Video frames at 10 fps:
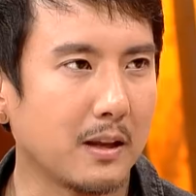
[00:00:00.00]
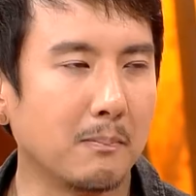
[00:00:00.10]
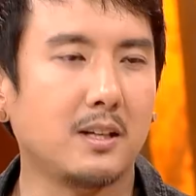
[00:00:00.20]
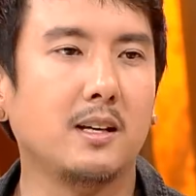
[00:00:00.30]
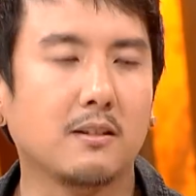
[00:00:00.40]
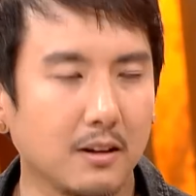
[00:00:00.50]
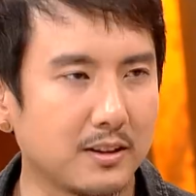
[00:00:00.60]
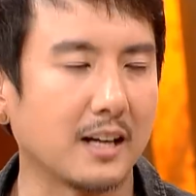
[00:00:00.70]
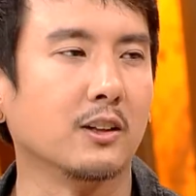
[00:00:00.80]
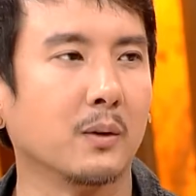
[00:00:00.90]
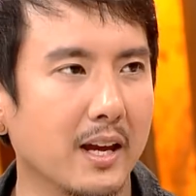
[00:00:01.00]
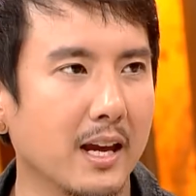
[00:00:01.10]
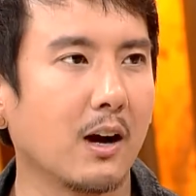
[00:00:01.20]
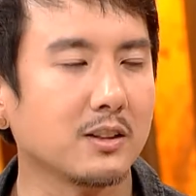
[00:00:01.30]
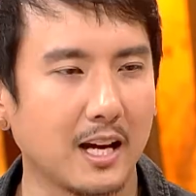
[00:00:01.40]
เต็มที่ซื่อสัตย์กับตัวเอง
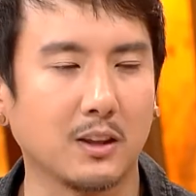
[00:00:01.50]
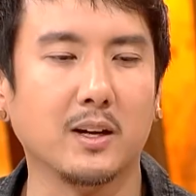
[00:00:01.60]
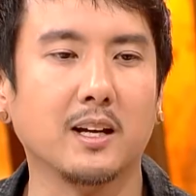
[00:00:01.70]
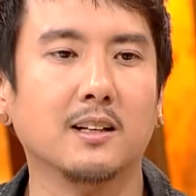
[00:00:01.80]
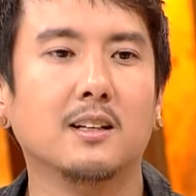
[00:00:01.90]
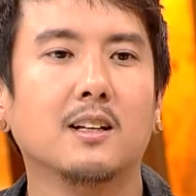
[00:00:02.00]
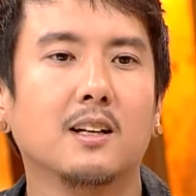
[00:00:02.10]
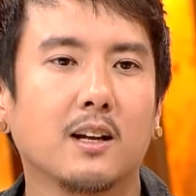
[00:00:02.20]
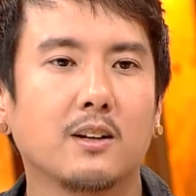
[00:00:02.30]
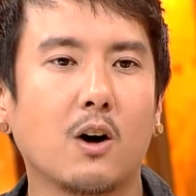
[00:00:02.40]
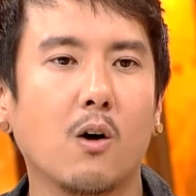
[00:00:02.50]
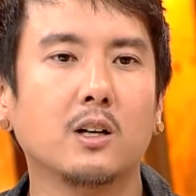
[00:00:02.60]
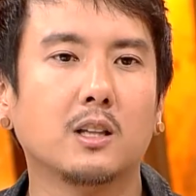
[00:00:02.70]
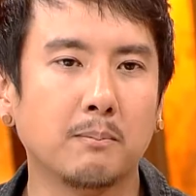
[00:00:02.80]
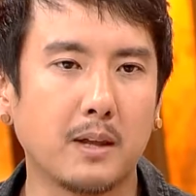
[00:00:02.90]
เข้าใจตัวเองสอง
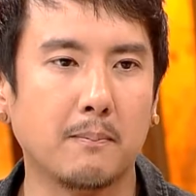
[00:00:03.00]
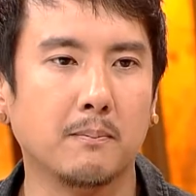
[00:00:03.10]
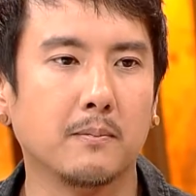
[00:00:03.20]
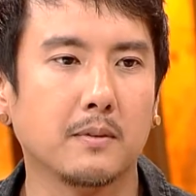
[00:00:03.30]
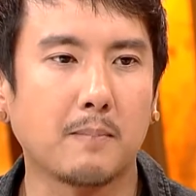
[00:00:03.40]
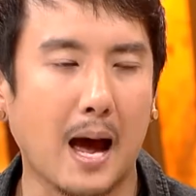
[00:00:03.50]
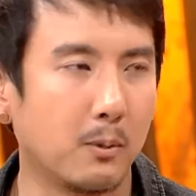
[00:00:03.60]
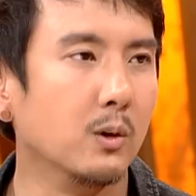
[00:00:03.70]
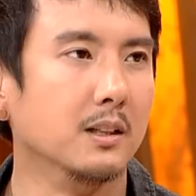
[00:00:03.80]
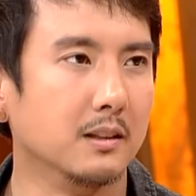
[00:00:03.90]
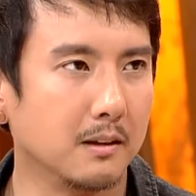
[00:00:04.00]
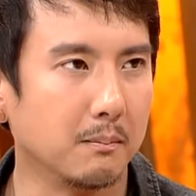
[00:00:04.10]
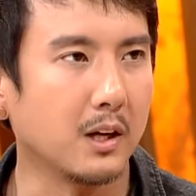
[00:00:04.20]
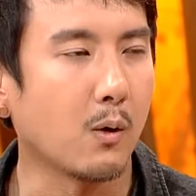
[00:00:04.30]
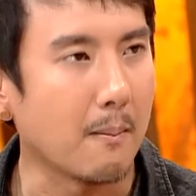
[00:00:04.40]
คือเติมเต็มผ่านผู้อื่น
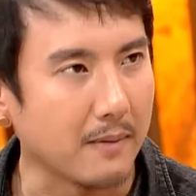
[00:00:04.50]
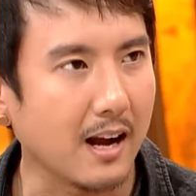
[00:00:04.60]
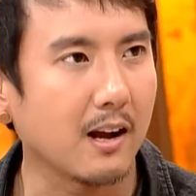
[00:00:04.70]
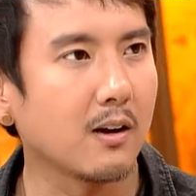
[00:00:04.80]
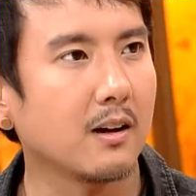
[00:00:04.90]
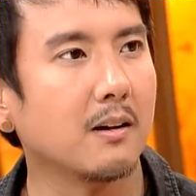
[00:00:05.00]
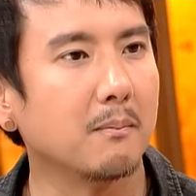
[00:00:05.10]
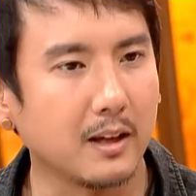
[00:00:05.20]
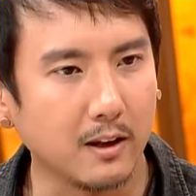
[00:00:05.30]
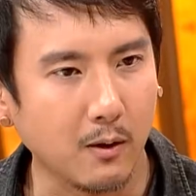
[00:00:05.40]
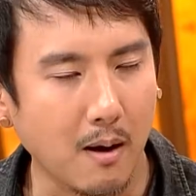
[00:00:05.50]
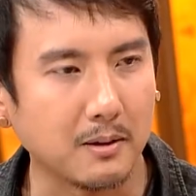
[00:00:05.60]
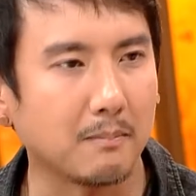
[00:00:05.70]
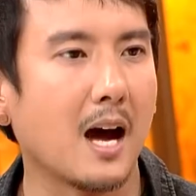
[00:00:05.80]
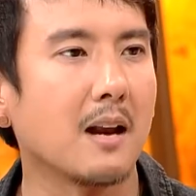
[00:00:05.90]
มีความรัก มีความ
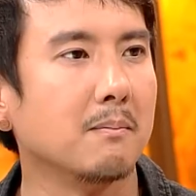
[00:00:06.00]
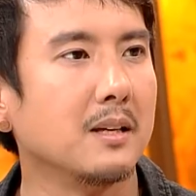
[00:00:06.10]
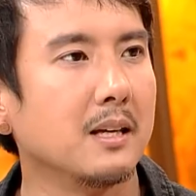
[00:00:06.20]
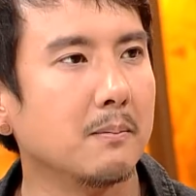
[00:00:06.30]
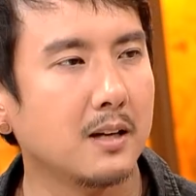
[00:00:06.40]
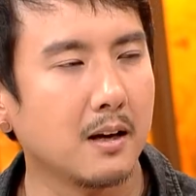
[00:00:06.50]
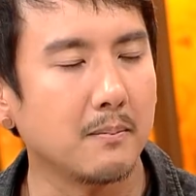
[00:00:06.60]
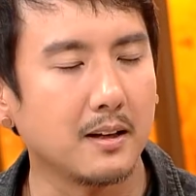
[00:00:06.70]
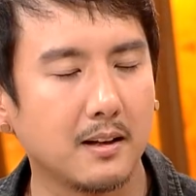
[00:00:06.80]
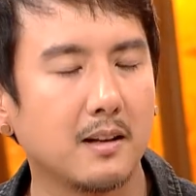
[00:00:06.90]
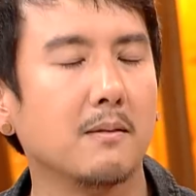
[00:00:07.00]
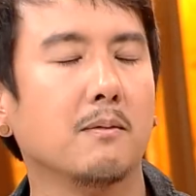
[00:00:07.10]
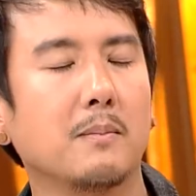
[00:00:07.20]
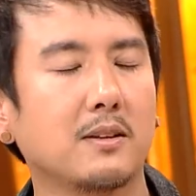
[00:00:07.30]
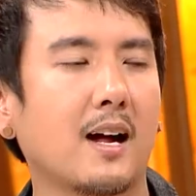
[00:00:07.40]
สัมพันธ์มีเพื่อนมิตร
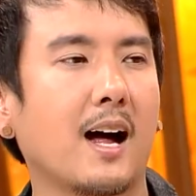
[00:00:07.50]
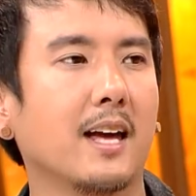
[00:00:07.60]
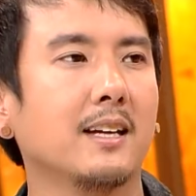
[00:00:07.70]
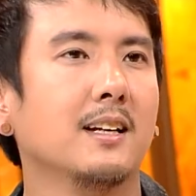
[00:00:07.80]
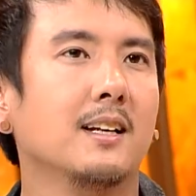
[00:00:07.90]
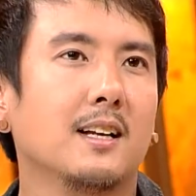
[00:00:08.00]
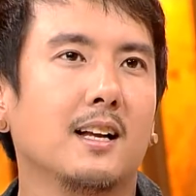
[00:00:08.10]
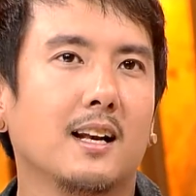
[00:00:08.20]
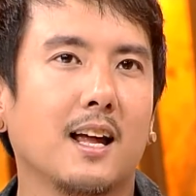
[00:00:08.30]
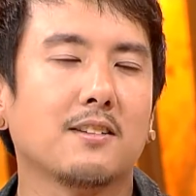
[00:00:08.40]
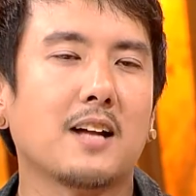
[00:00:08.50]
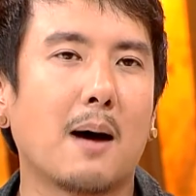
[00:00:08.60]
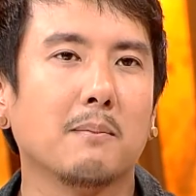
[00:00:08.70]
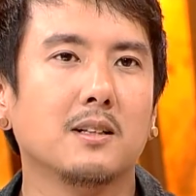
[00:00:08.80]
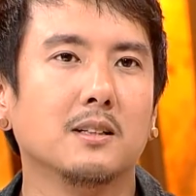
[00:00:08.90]
มีสหายและ
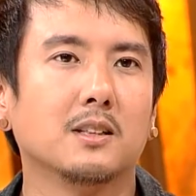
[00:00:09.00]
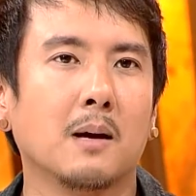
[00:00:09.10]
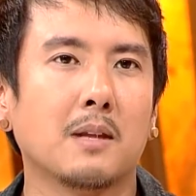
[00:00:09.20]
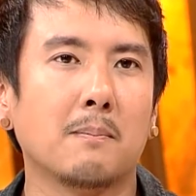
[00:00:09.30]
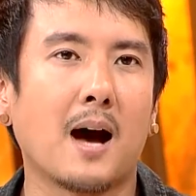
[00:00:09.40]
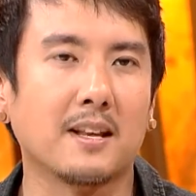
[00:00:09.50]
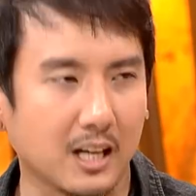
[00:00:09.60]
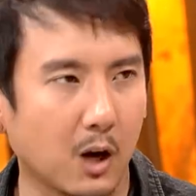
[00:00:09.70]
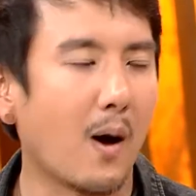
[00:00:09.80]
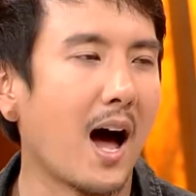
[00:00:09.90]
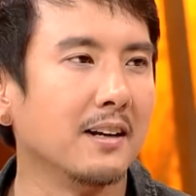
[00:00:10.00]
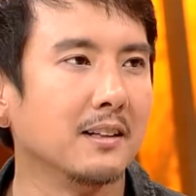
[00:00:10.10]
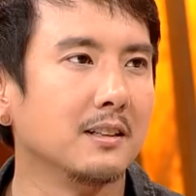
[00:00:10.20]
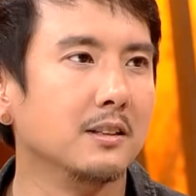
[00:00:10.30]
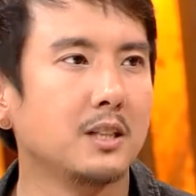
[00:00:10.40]
3 คือเติมเต็มผ่านจักรวาล
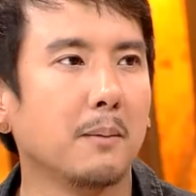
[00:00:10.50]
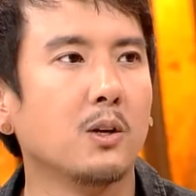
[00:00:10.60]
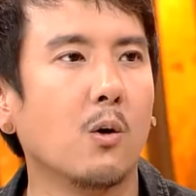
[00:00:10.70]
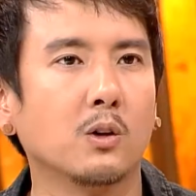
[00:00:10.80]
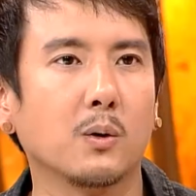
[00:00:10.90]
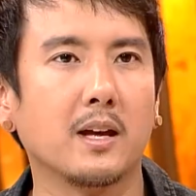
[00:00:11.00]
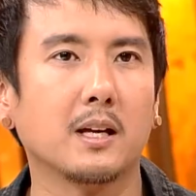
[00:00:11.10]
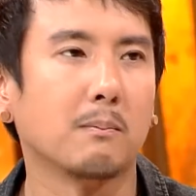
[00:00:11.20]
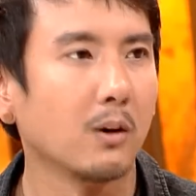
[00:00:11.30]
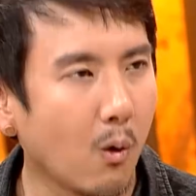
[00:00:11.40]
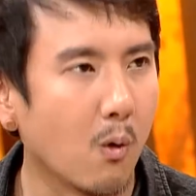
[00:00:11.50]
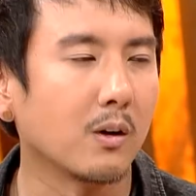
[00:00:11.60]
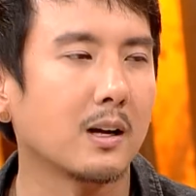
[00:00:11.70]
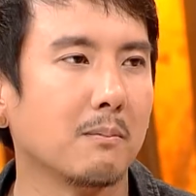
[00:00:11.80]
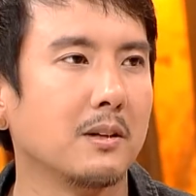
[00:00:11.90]
คือเชื่อมโยงตัวเองกับโลก
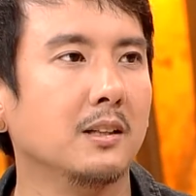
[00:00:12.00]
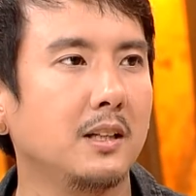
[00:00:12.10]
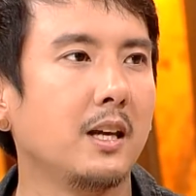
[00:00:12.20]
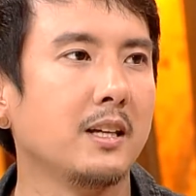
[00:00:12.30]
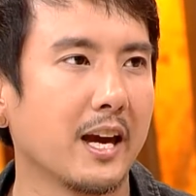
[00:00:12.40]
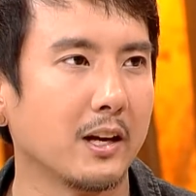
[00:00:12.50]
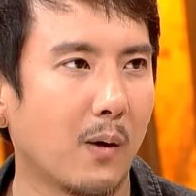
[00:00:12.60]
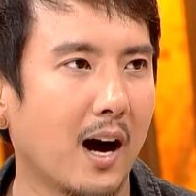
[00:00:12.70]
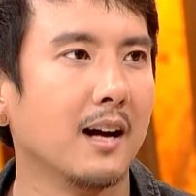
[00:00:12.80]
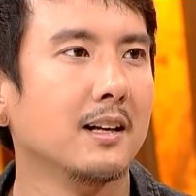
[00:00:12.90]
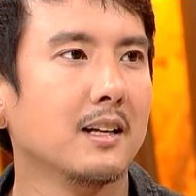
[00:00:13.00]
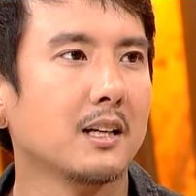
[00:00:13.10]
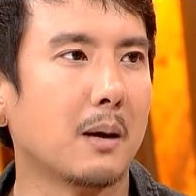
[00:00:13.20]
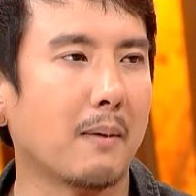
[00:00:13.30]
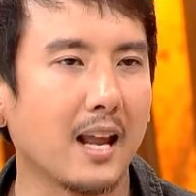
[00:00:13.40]
กับสิ่งที่ยิ่งใหญ่กว่า
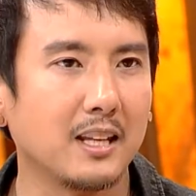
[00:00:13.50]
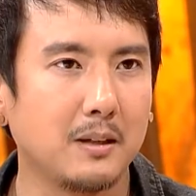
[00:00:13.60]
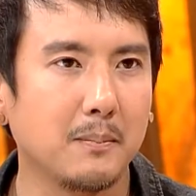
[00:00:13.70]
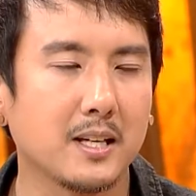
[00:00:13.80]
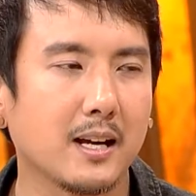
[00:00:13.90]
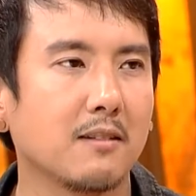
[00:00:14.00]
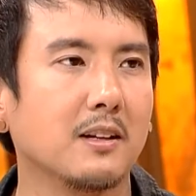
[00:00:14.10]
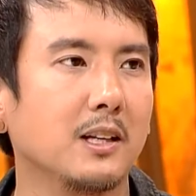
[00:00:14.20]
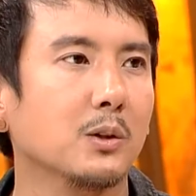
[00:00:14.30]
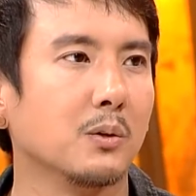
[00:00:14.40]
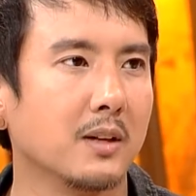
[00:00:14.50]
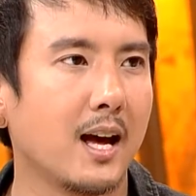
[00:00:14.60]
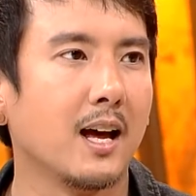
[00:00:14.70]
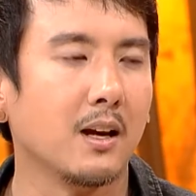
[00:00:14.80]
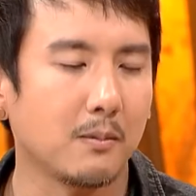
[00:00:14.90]
กับอะไรที่ไม่ใช่แค่สิ่งที่อยู่ตรงห
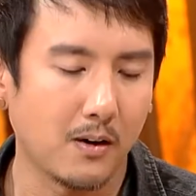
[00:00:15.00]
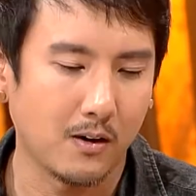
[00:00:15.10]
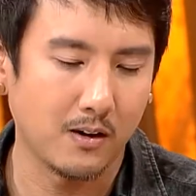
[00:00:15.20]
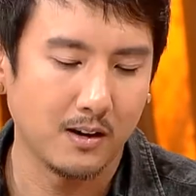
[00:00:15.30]
น้า แล้วพอ